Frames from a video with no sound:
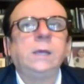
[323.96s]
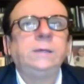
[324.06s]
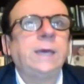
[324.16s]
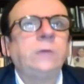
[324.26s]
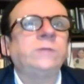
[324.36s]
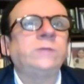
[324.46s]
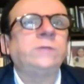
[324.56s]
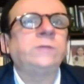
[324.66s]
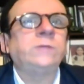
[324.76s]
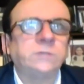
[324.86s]
que hay una
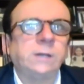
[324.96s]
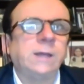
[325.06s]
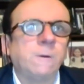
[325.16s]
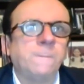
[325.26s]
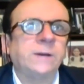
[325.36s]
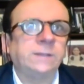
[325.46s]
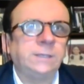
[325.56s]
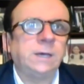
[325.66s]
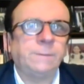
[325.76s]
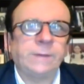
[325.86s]
responsabilidad
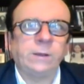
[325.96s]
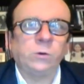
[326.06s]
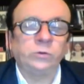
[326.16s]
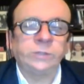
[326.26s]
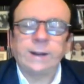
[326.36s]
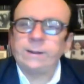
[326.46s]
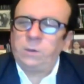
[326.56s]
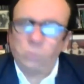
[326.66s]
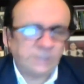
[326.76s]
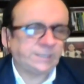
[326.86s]
compartida para
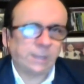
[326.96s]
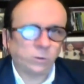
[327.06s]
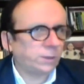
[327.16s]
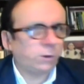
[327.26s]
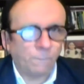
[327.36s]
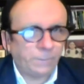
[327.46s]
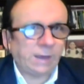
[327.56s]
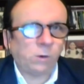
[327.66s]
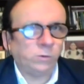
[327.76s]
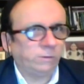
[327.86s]
encontrar un escenario que es
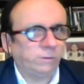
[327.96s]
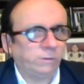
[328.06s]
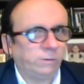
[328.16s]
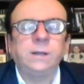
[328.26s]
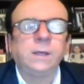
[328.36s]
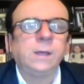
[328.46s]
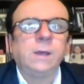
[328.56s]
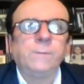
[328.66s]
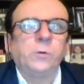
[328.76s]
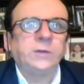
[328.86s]
complejo, difícil,
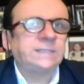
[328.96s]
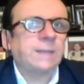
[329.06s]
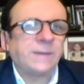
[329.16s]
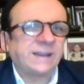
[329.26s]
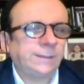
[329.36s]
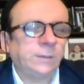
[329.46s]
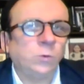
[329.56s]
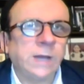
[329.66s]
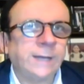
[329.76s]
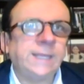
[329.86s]
por esta
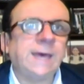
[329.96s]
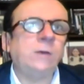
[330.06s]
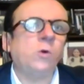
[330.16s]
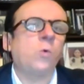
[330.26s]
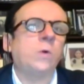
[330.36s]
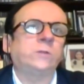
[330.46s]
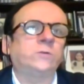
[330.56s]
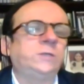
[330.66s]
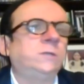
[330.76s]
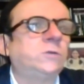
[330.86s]
particularidad de los
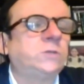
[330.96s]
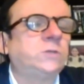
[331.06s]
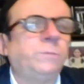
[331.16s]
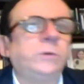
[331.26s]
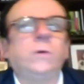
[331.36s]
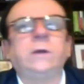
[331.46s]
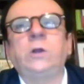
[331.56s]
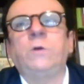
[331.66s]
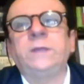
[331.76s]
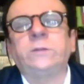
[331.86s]
400 pico
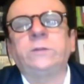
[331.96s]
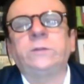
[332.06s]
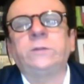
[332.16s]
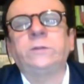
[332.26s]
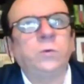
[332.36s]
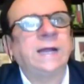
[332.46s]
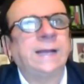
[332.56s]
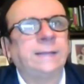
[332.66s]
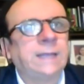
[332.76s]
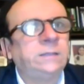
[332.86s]
kilómetros que
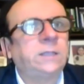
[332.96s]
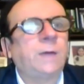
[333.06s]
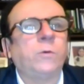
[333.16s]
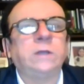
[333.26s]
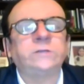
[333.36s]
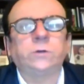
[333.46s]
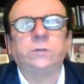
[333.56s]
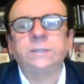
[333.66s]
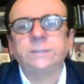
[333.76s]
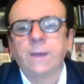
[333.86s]
involucran a tantas
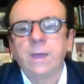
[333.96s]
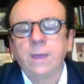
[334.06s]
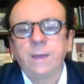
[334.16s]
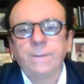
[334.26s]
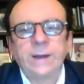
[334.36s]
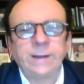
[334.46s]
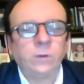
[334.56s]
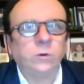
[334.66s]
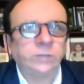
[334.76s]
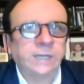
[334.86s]
poblaciones, para
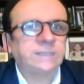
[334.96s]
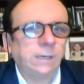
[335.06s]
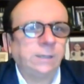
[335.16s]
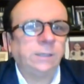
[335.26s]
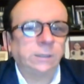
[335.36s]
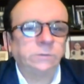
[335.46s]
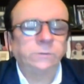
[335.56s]
encontrar salidas.